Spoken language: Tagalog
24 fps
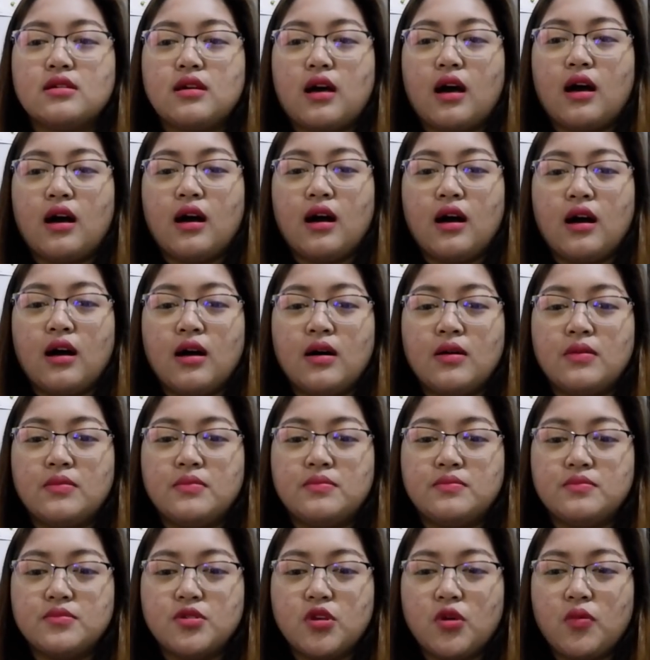uh,
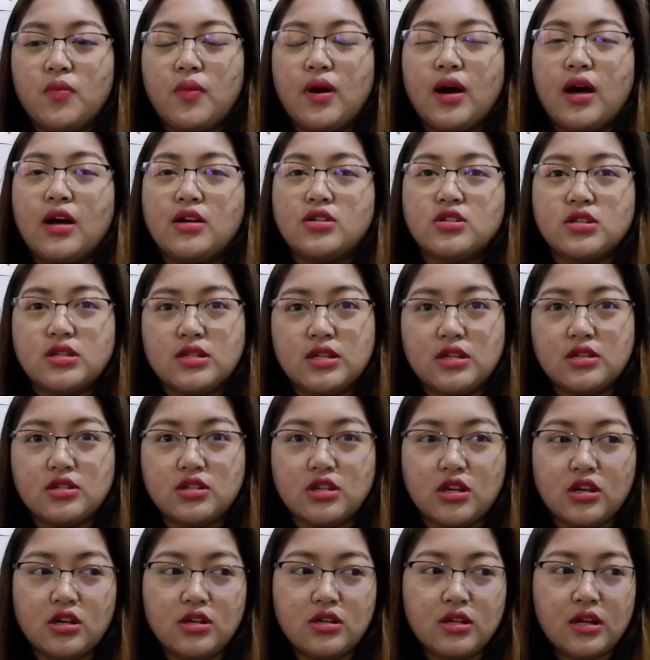yung mga
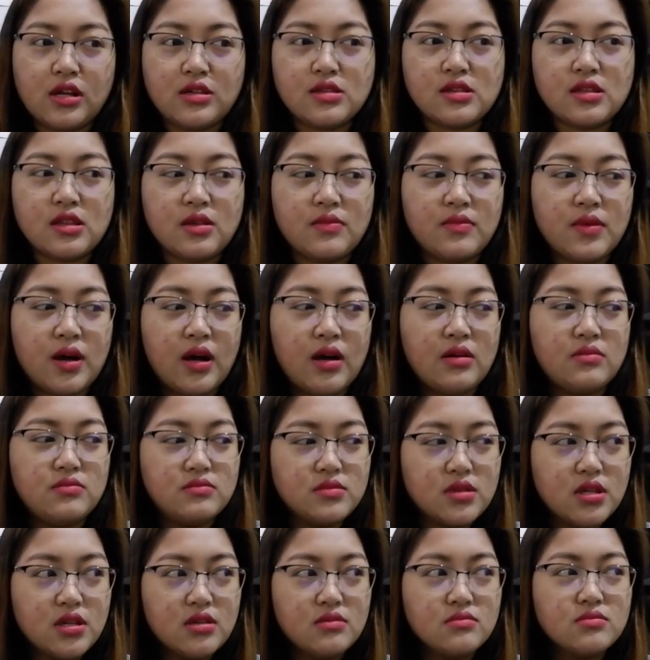sinishare natin ng mga
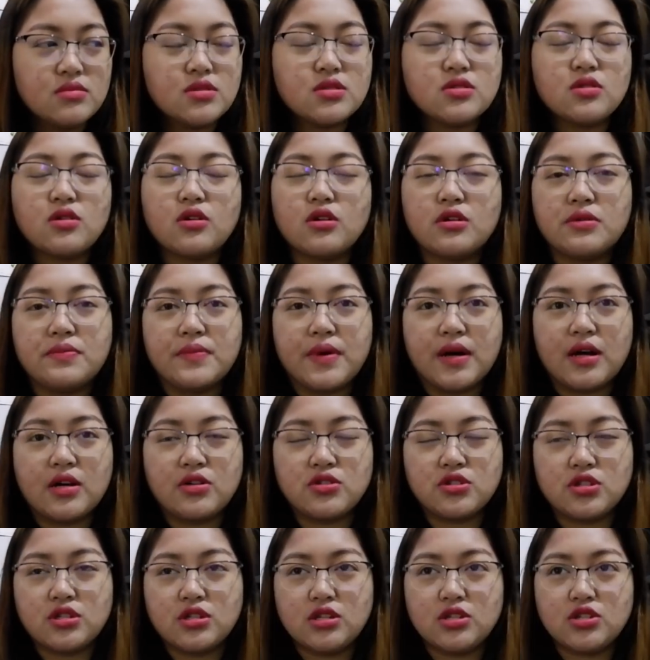memes or mga
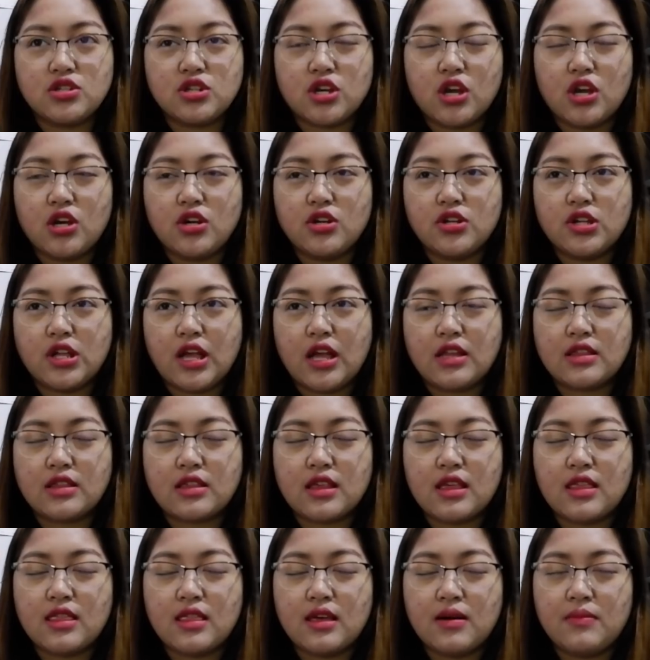sinishare
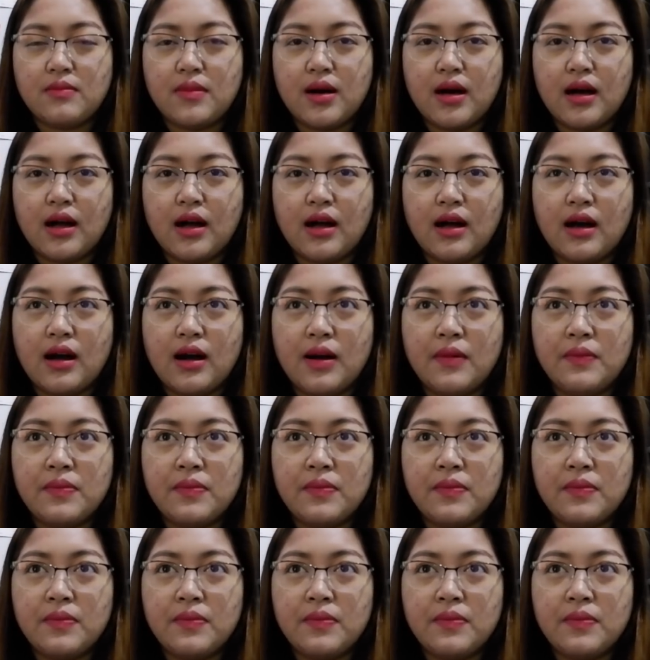natin ng mga